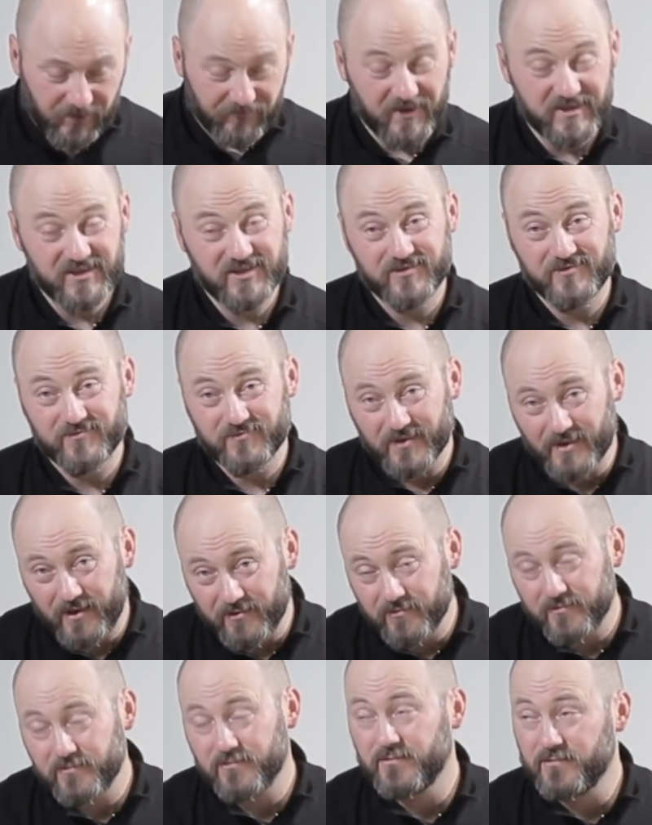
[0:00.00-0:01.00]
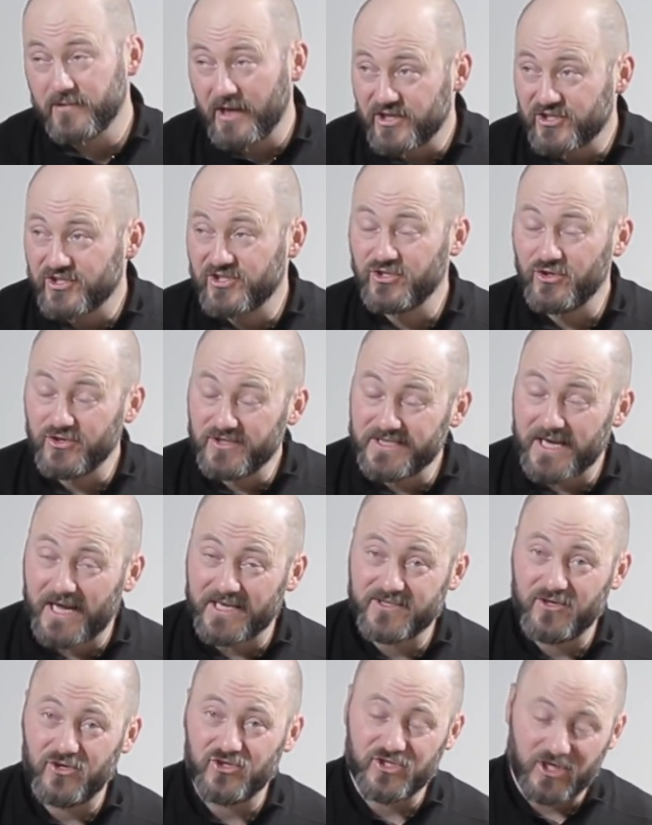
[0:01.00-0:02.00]
Więc też coś
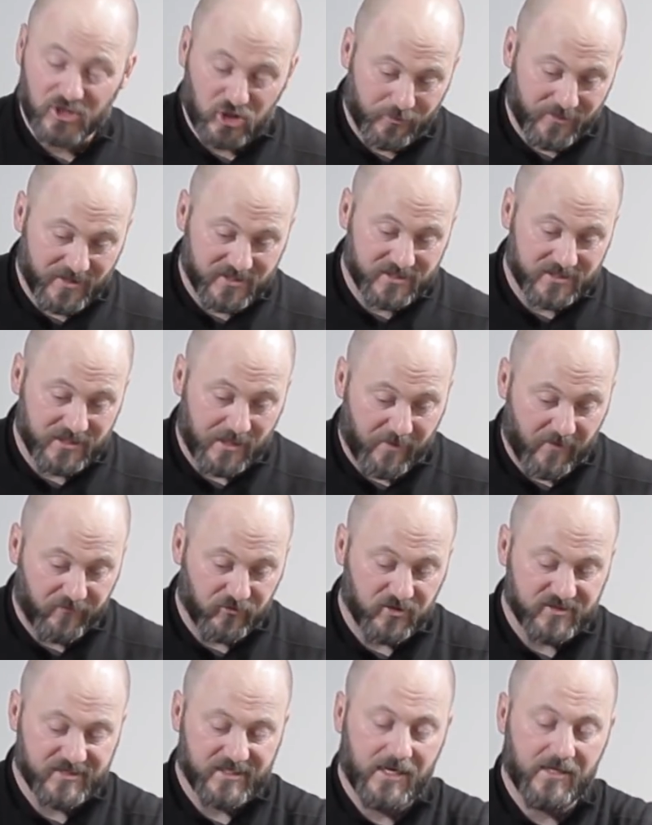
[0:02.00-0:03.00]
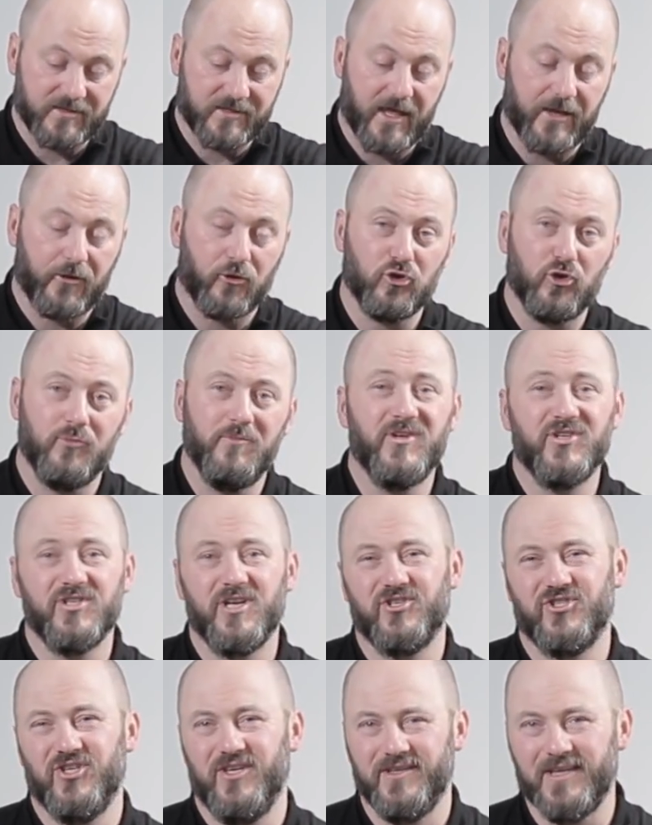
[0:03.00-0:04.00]
za coś, natomiast na pewno zaleta
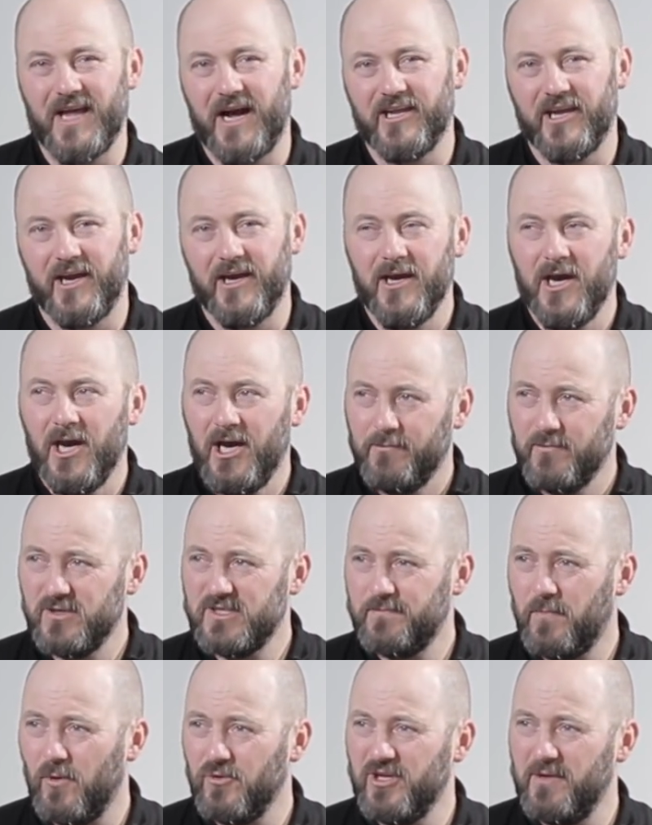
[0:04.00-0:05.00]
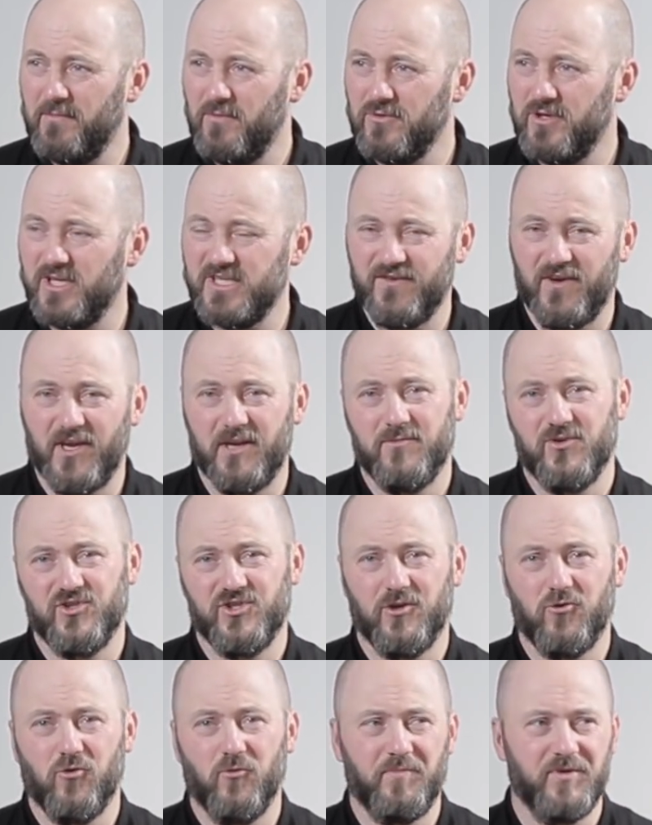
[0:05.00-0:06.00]
ekonomiczna, czyli tanie, bo spodnie Bundeswehry
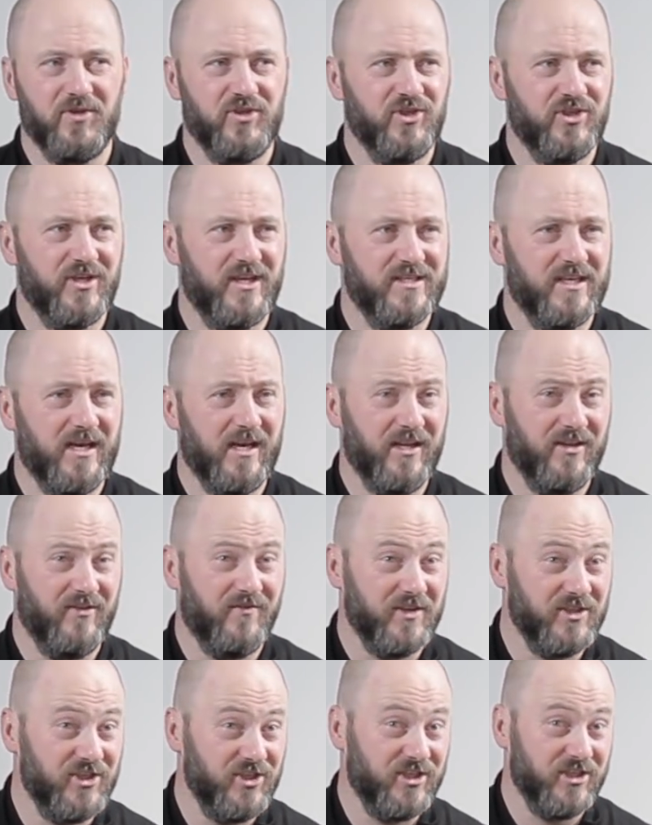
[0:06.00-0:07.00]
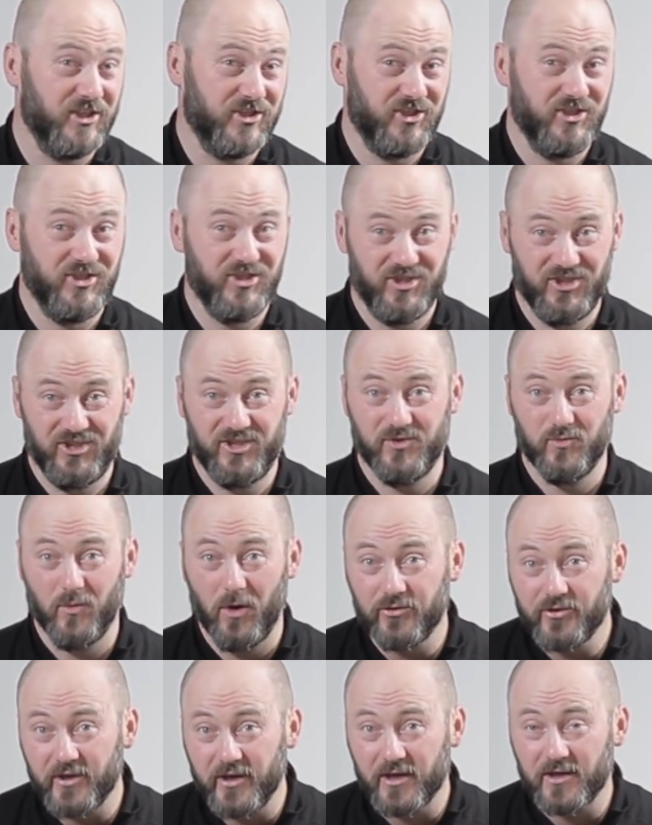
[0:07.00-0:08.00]
można kupić dzisiaj za 20-30
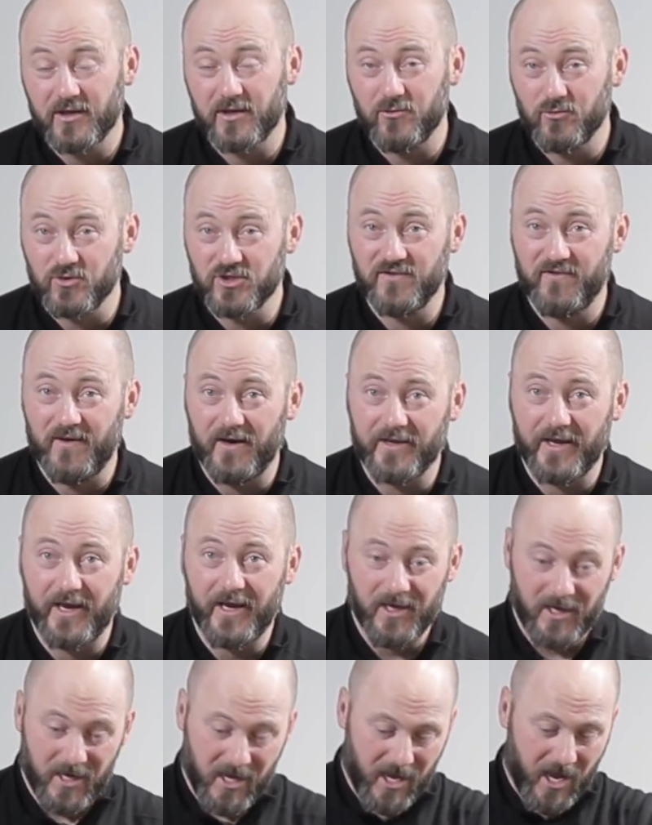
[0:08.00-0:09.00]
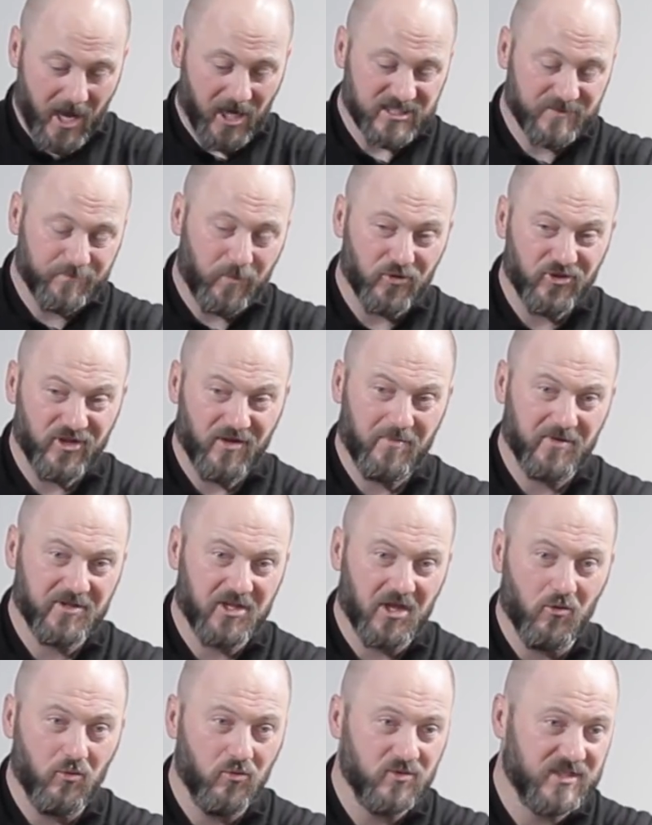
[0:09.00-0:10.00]
zł używane, a spodnie
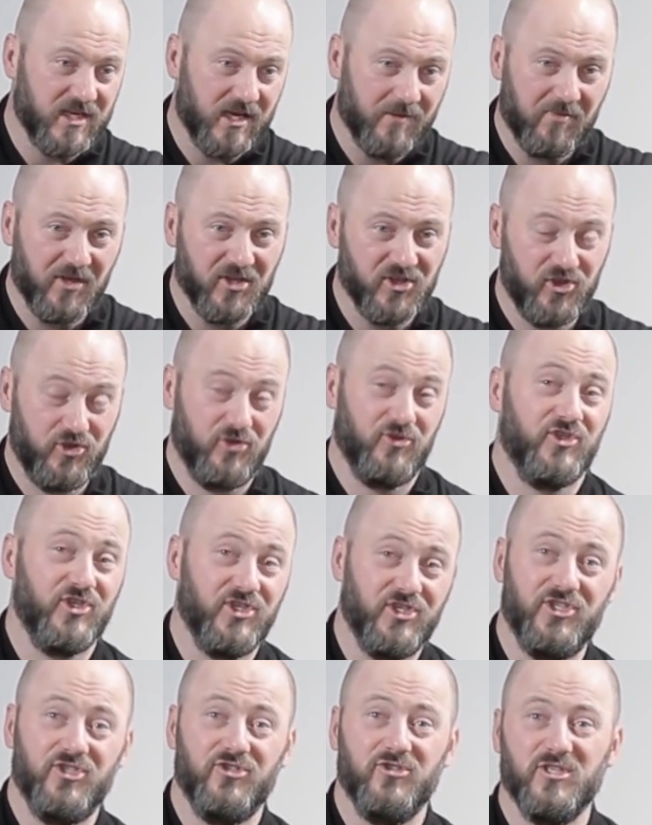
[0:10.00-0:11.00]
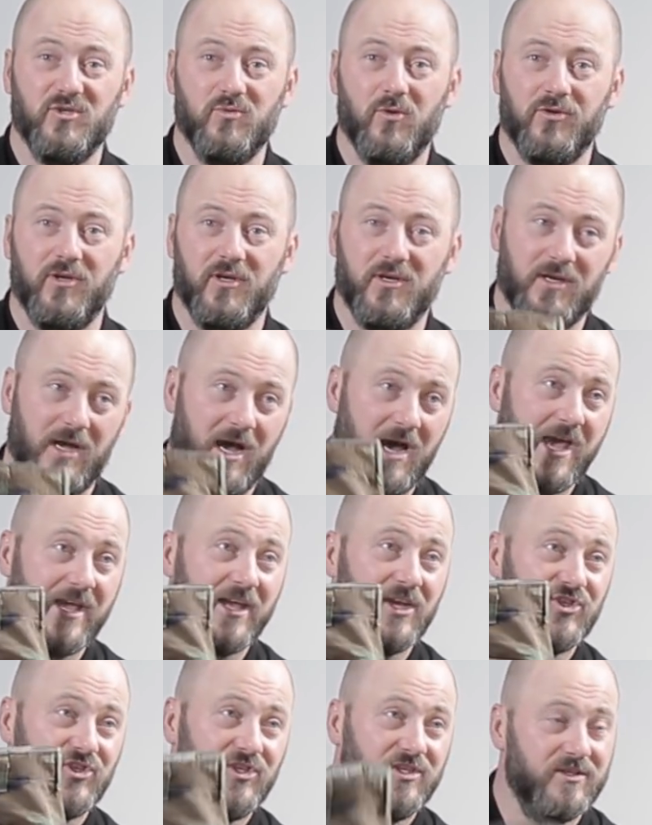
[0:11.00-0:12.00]
BDU za 50-60 zł, a
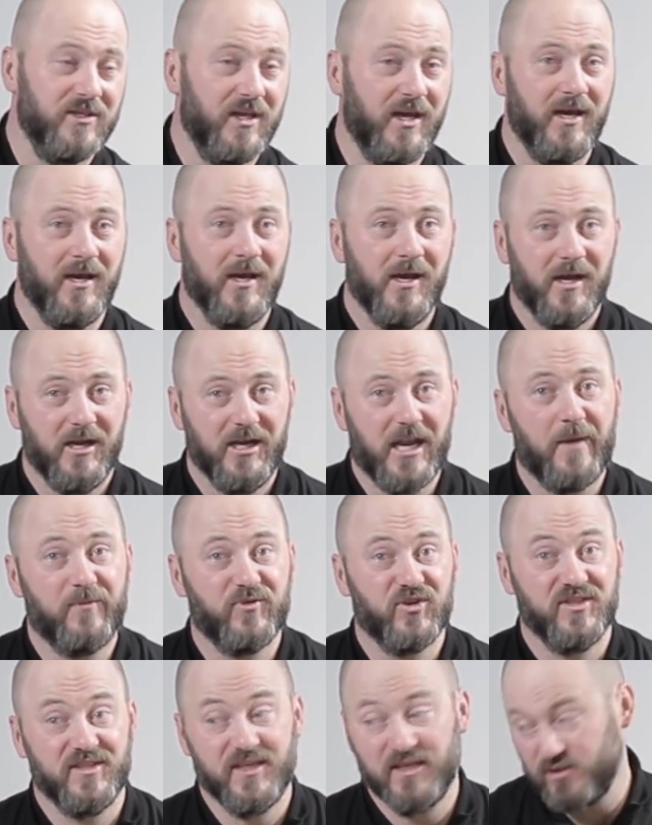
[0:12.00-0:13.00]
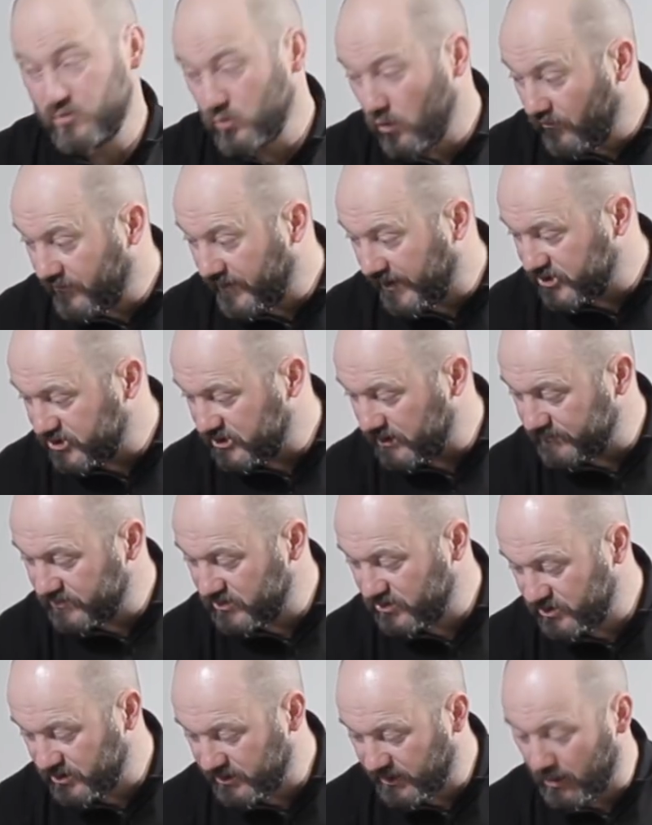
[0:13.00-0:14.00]
jakieś inne lepsze za stówkę czy tam
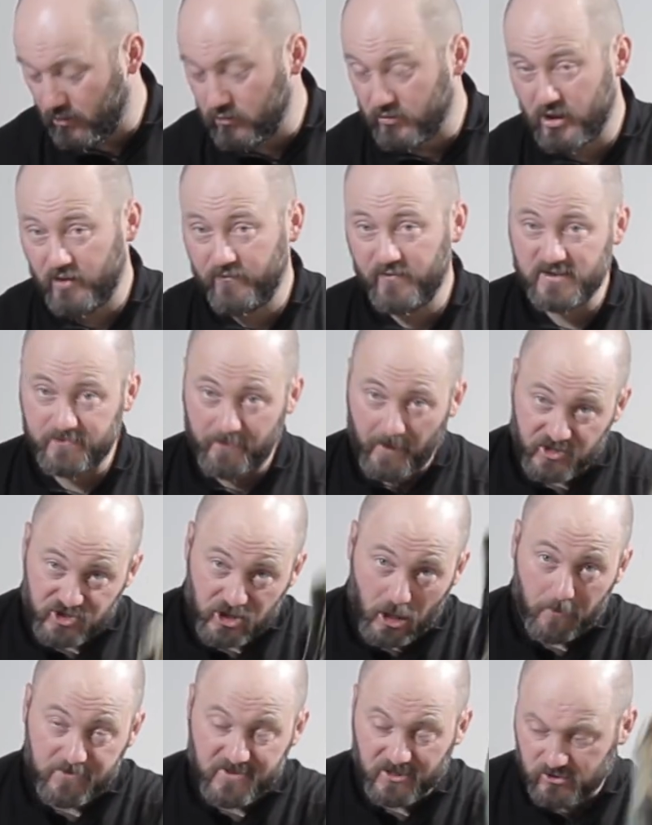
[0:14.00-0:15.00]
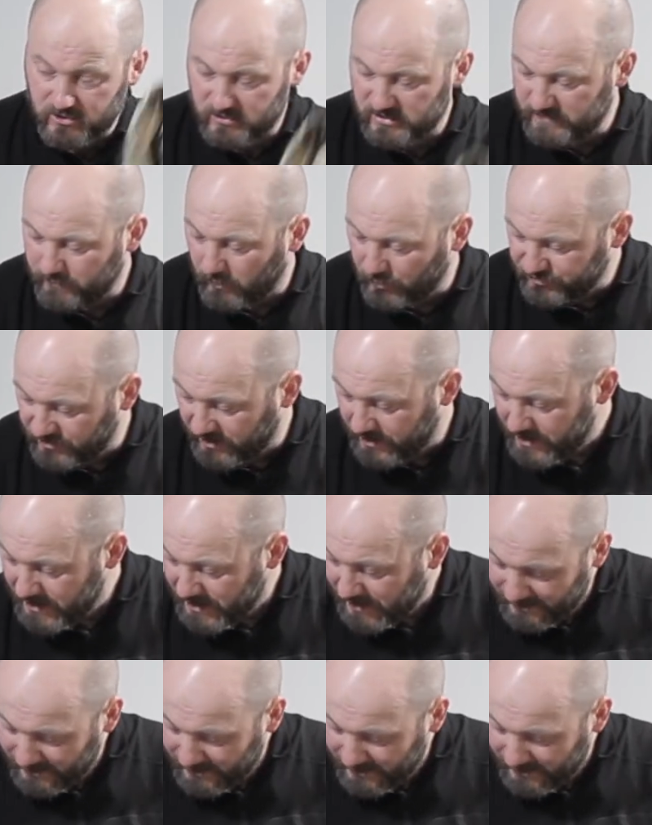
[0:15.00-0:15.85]
coś takiego, nie? Więc pierwsza opcja to są spodnie